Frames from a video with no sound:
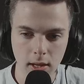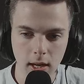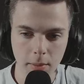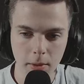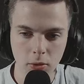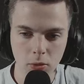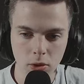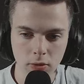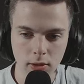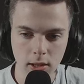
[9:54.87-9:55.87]

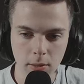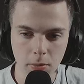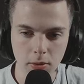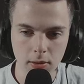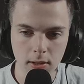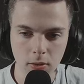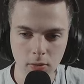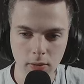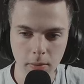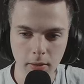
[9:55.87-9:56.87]
Reparaturgeschwindigkeit plus 10 und
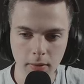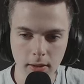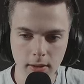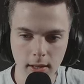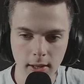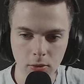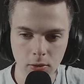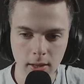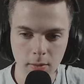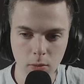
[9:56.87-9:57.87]
Fabrikverteidigung
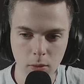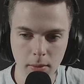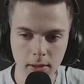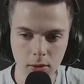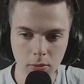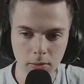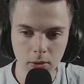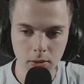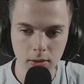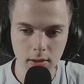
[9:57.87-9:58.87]
gegen Bombardierung
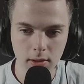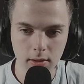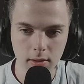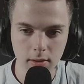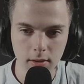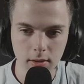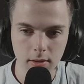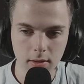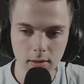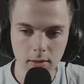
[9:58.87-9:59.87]
minus 10.
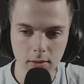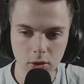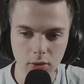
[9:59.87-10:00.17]
Schwierig.